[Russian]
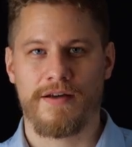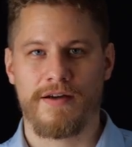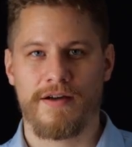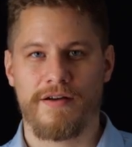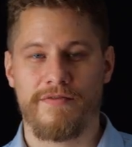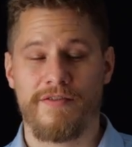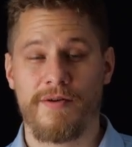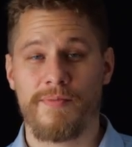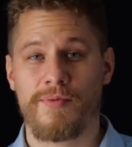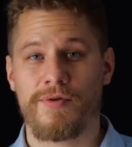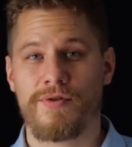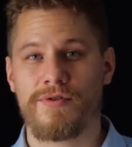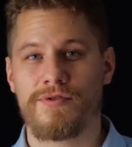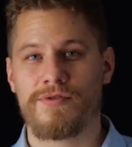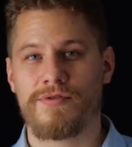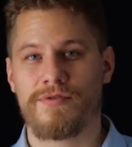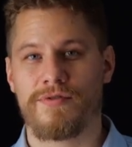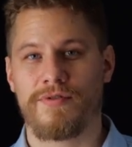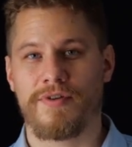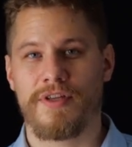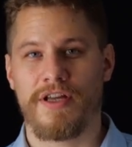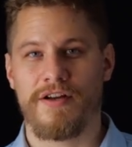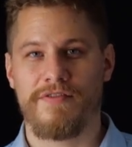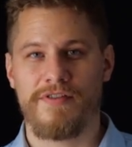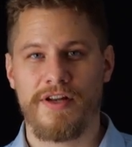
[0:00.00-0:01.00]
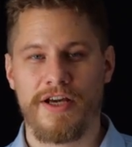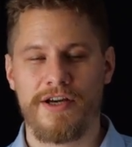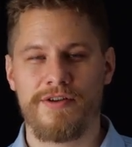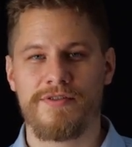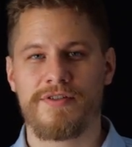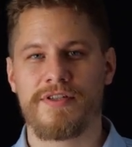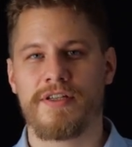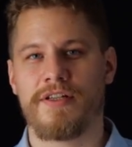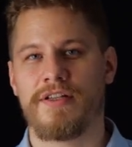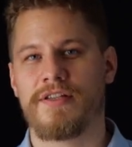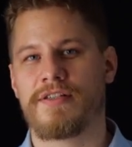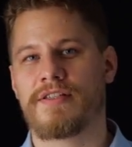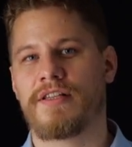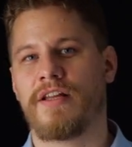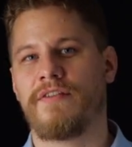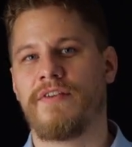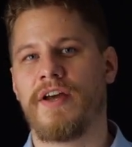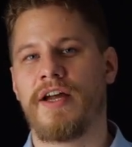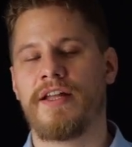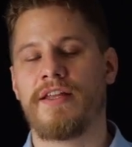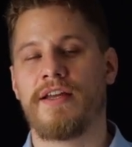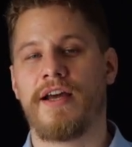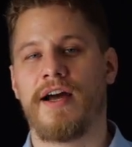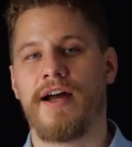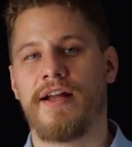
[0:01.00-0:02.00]
К вопросу, являются ли
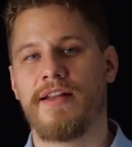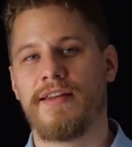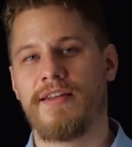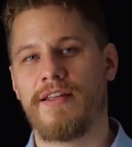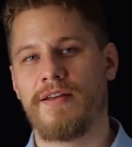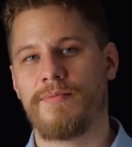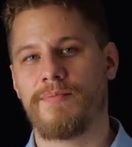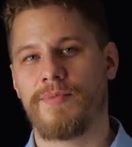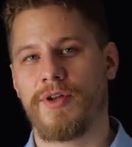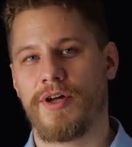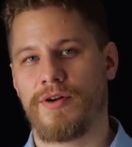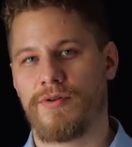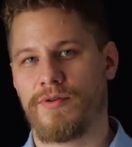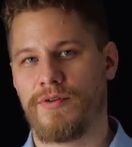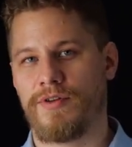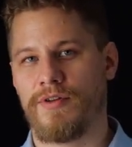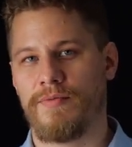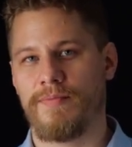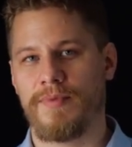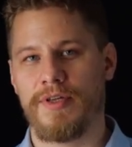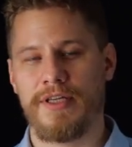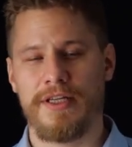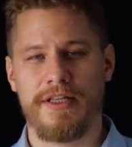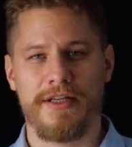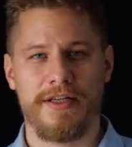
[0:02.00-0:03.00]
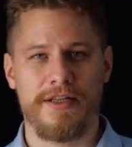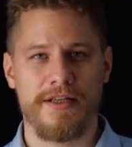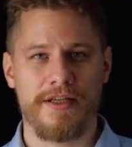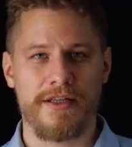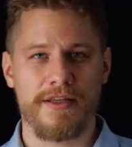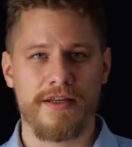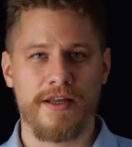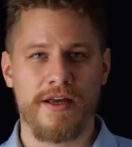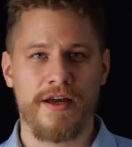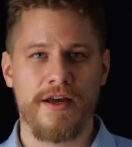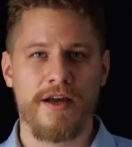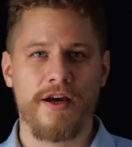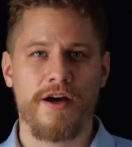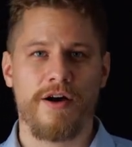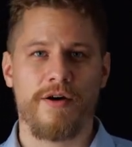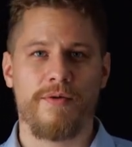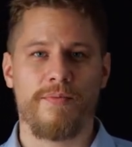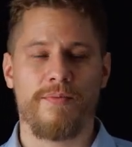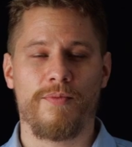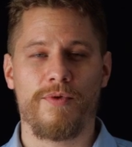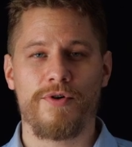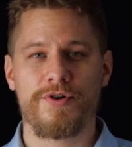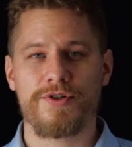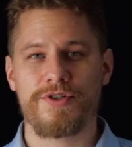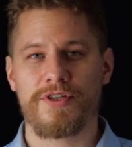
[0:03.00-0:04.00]
славяне одним народом или нет,
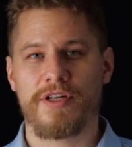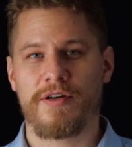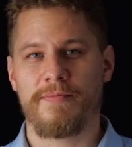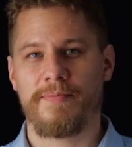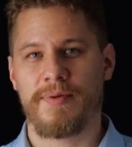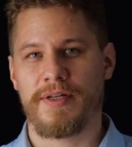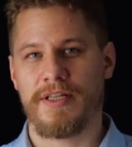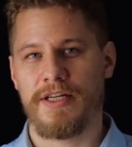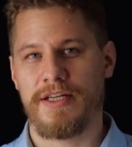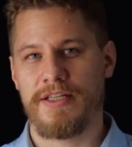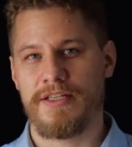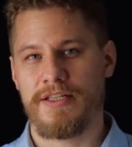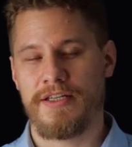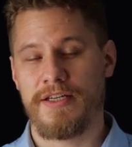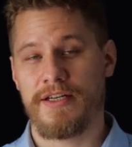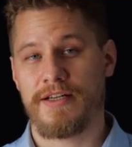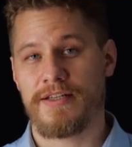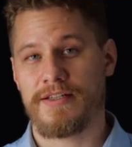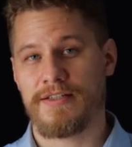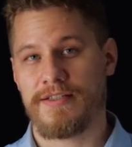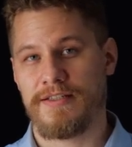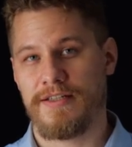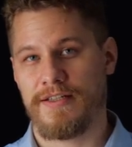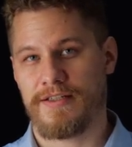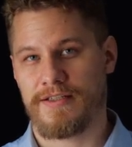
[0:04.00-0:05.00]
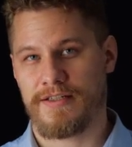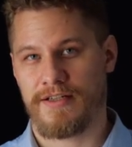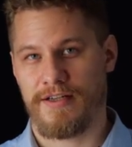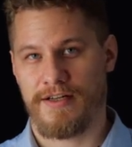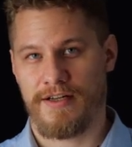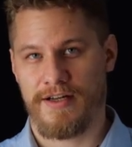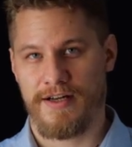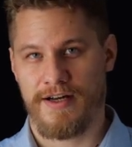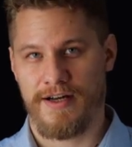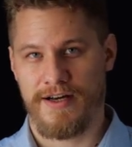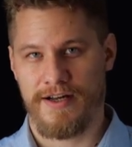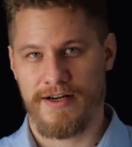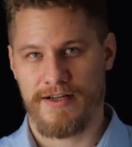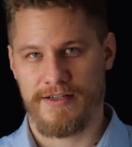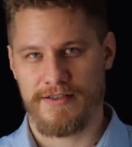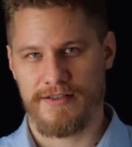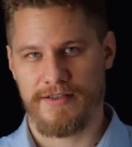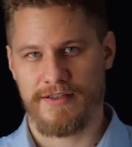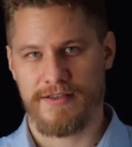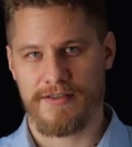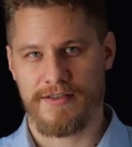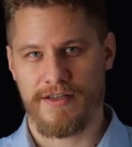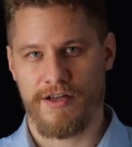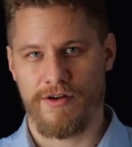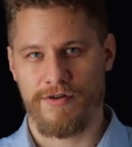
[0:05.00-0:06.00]
можно подойти с несколько
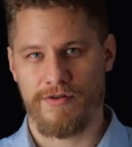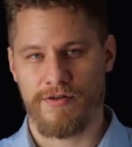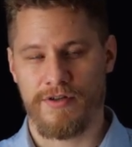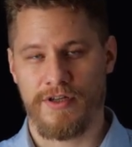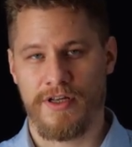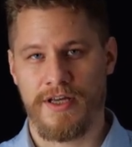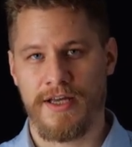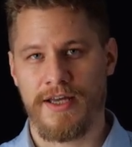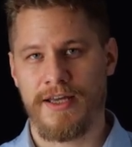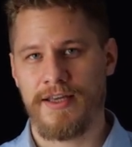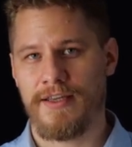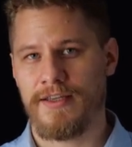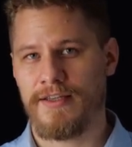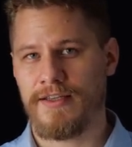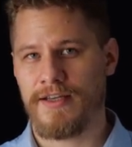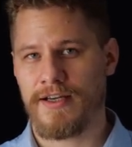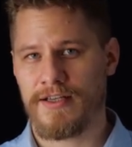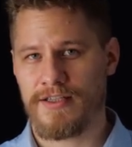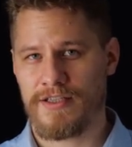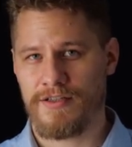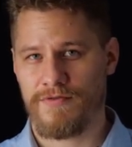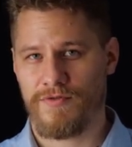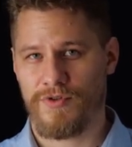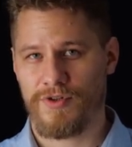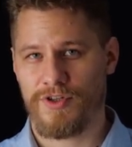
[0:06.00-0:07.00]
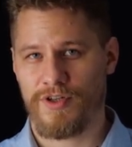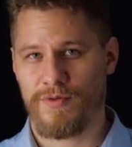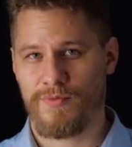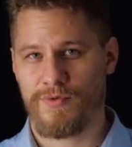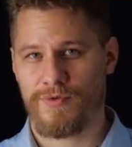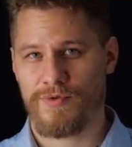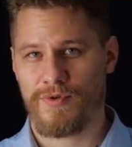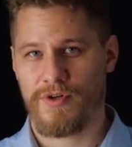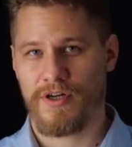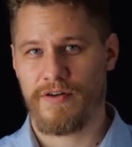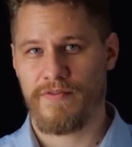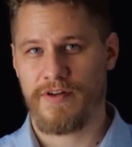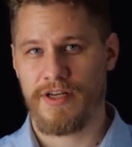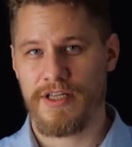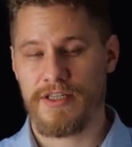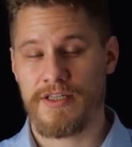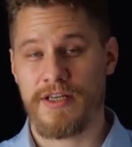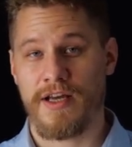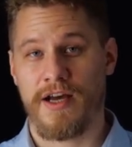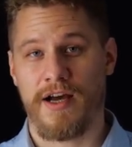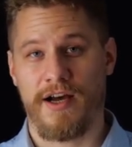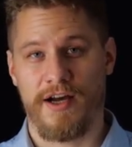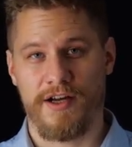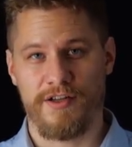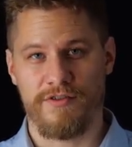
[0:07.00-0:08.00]
разных сторон. Я сегодня буду
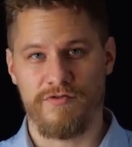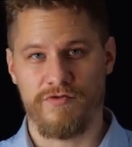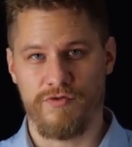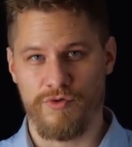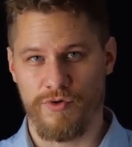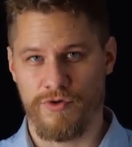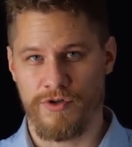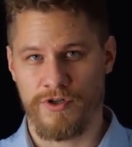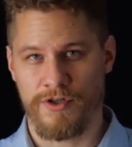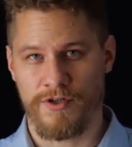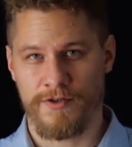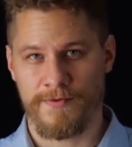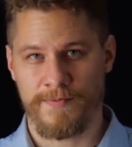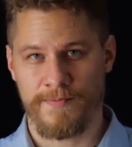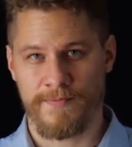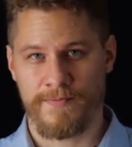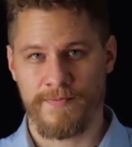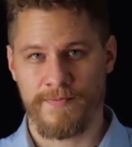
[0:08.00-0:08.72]
говорить о двух.